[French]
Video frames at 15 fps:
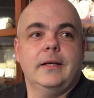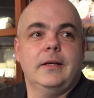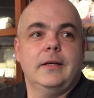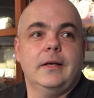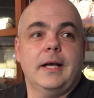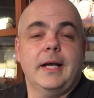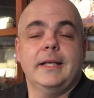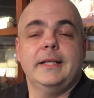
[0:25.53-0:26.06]

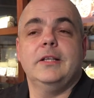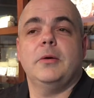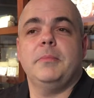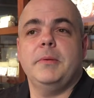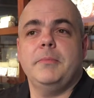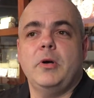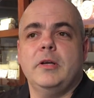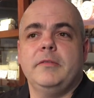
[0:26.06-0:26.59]
euh, a
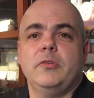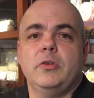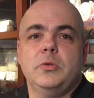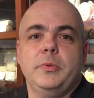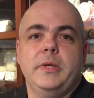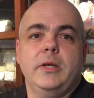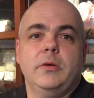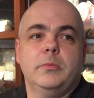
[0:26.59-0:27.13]
énormément
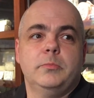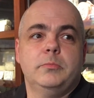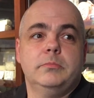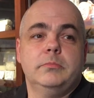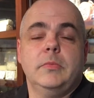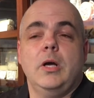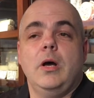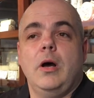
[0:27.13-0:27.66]
évolué
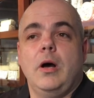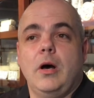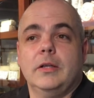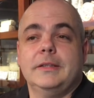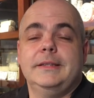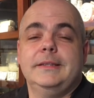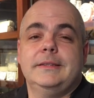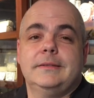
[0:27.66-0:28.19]

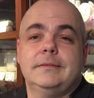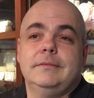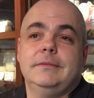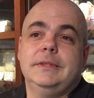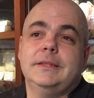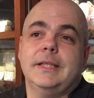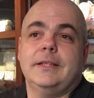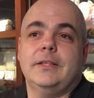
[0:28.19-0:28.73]
en
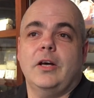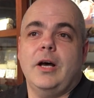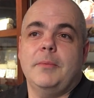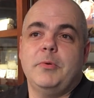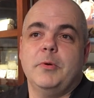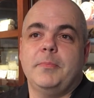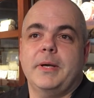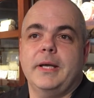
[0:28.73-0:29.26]
17 ans à
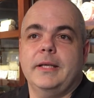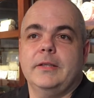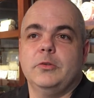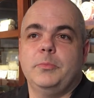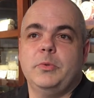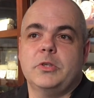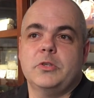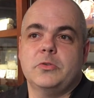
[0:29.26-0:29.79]
peu près
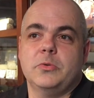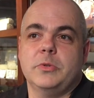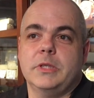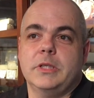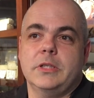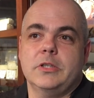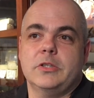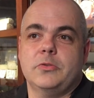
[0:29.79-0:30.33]
depuis que je
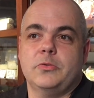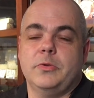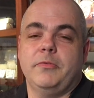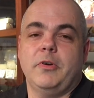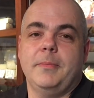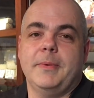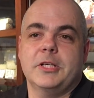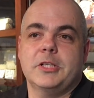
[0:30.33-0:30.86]
suis, je suis,
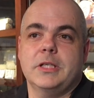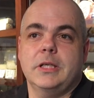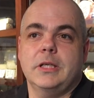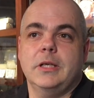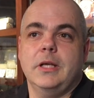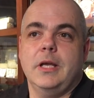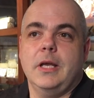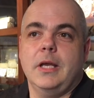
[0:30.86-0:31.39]

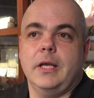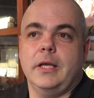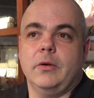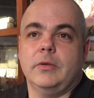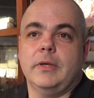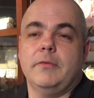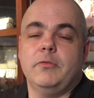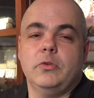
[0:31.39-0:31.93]
fromager et
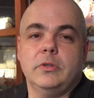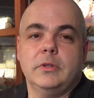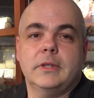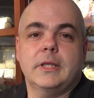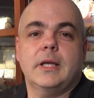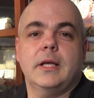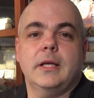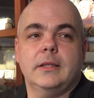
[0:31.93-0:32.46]
on a vu une
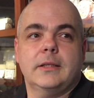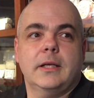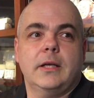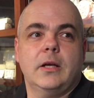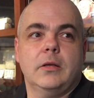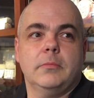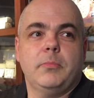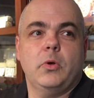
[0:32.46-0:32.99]
très très
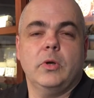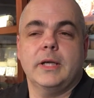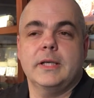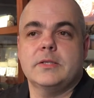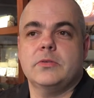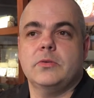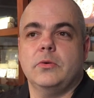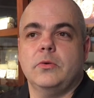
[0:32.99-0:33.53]
grande
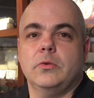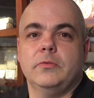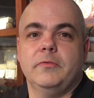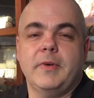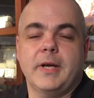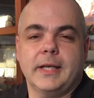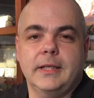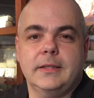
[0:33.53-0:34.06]
progression, une
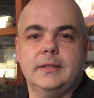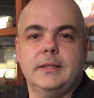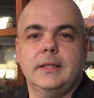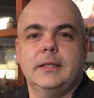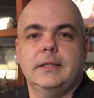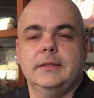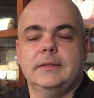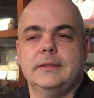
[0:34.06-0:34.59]

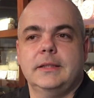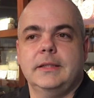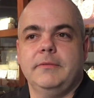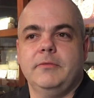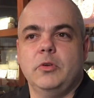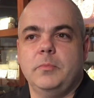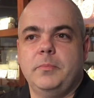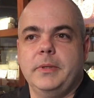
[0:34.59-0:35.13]
variété qui s'est
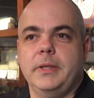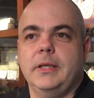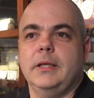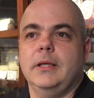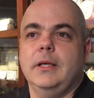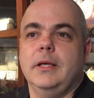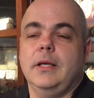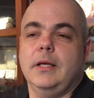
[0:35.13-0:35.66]

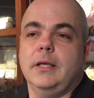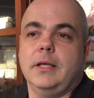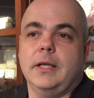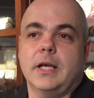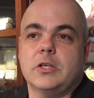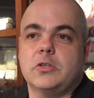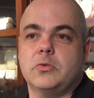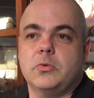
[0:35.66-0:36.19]
développée et
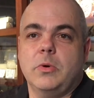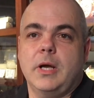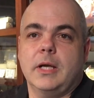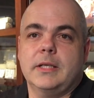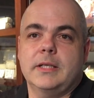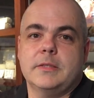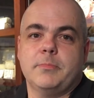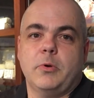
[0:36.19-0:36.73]
un choix
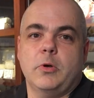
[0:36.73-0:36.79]
qui se